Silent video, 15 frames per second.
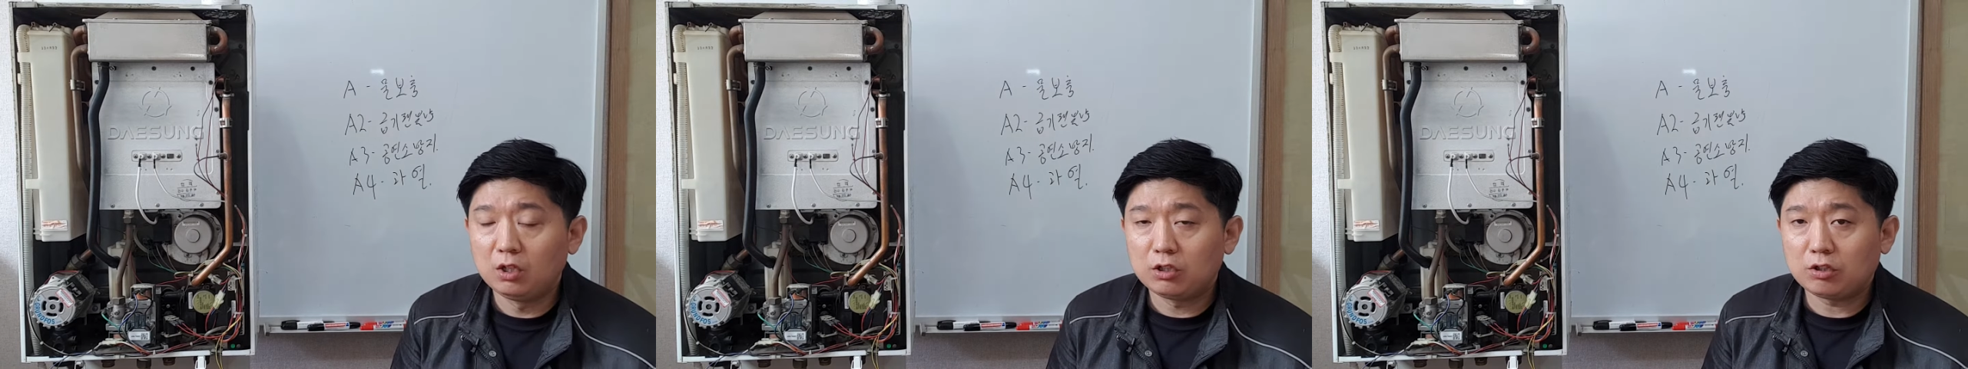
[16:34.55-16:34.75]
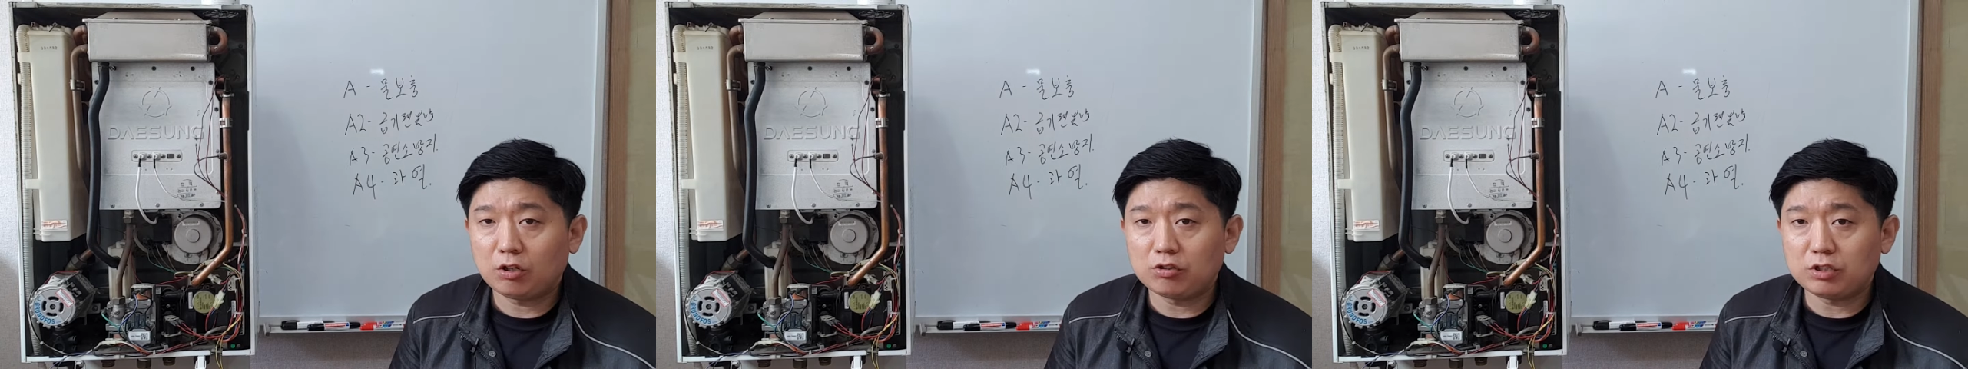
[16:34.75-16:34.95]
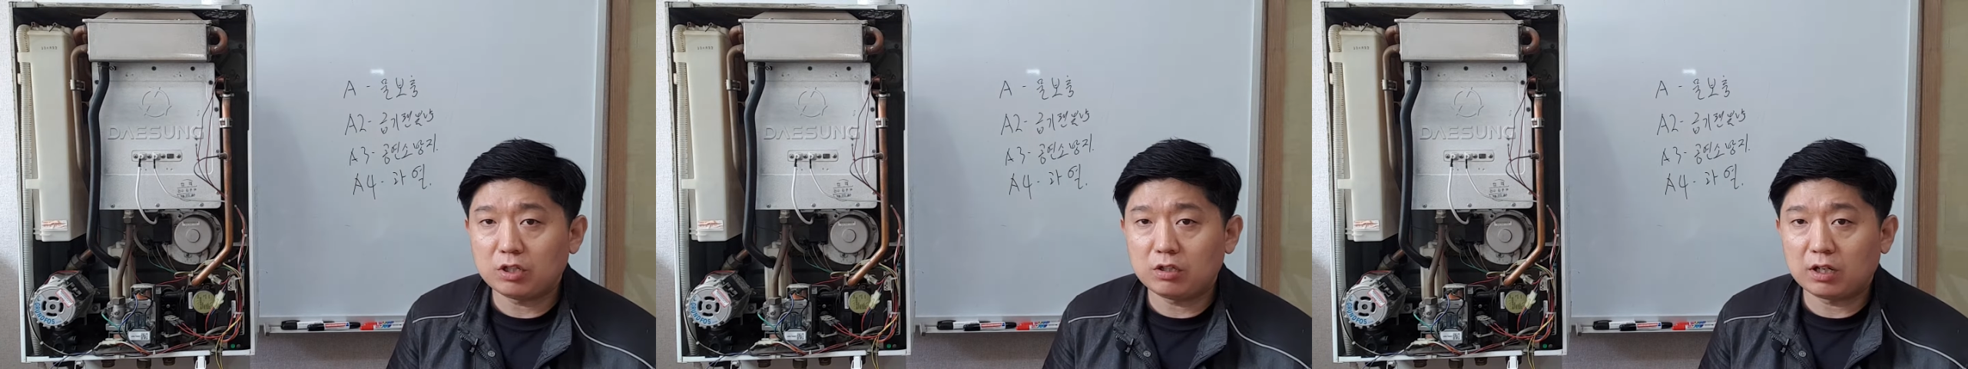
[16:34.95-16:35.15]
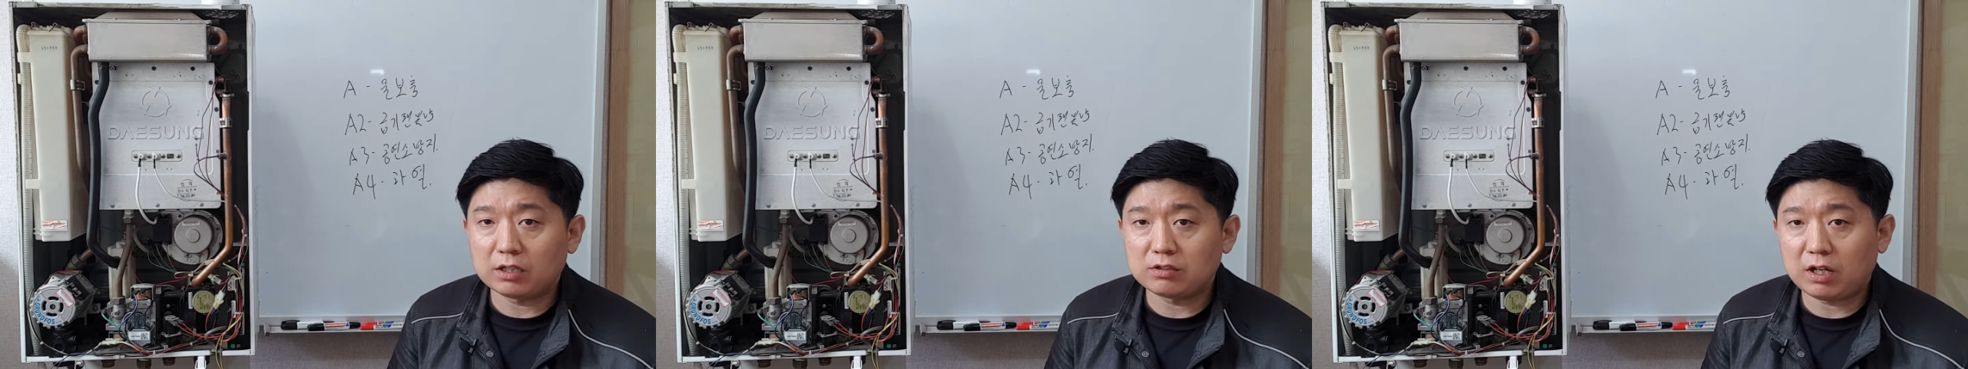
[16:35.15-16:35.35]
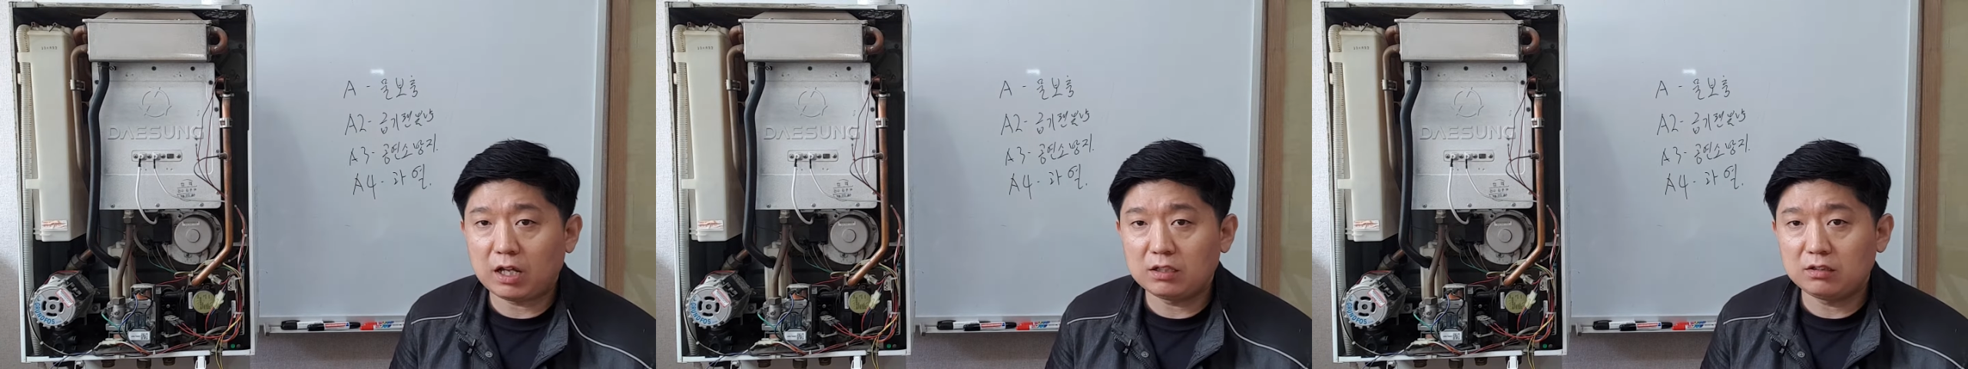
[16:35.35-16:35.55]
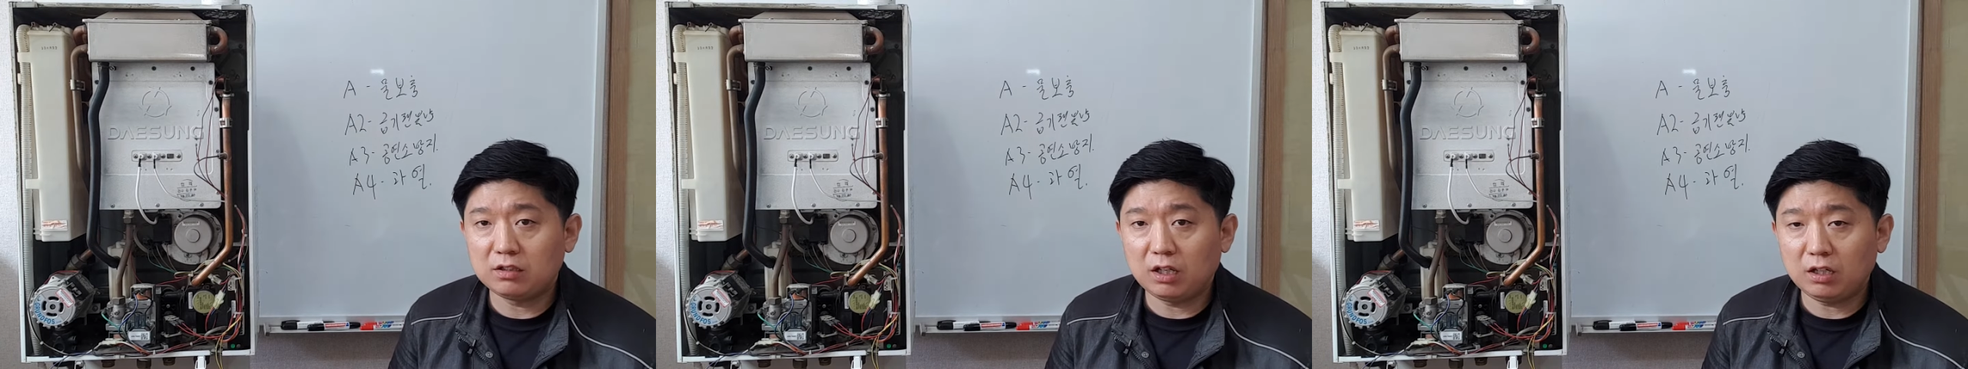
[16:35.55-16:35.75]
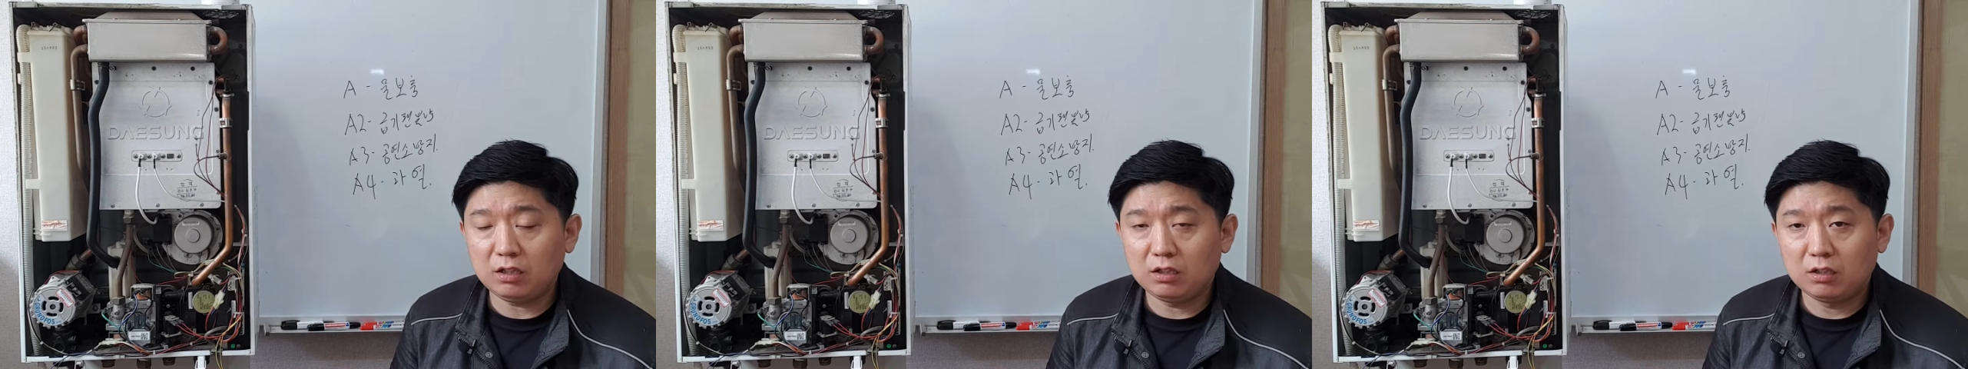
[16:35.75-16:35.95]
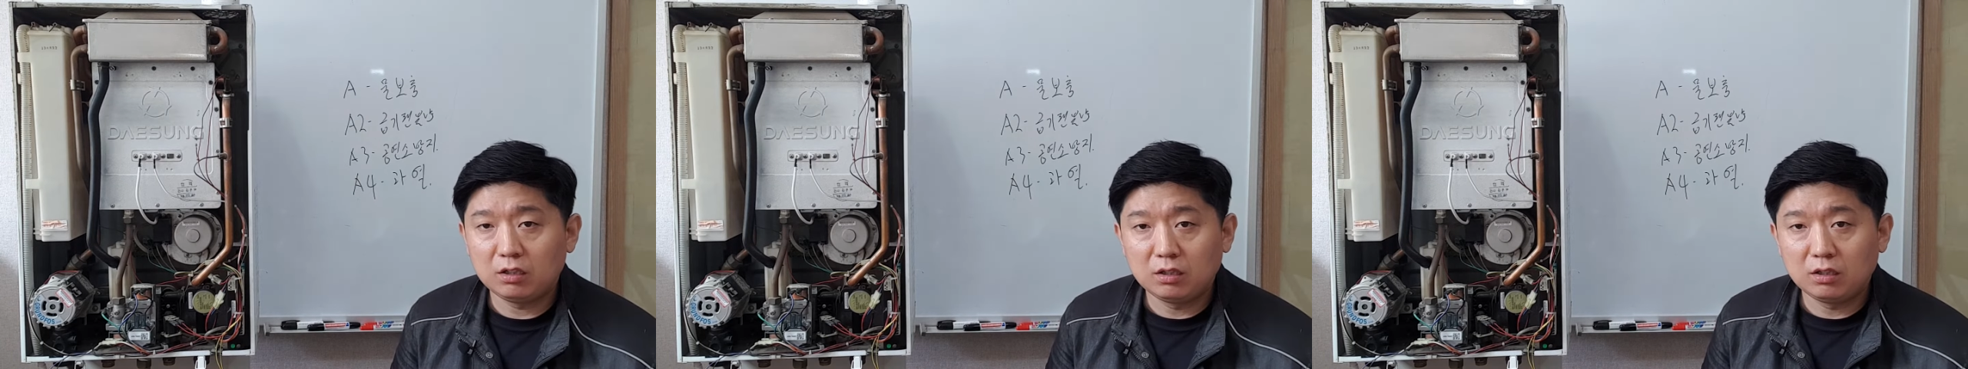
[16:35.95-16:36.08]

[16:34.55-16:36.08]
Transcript: 현장을 가서 하는데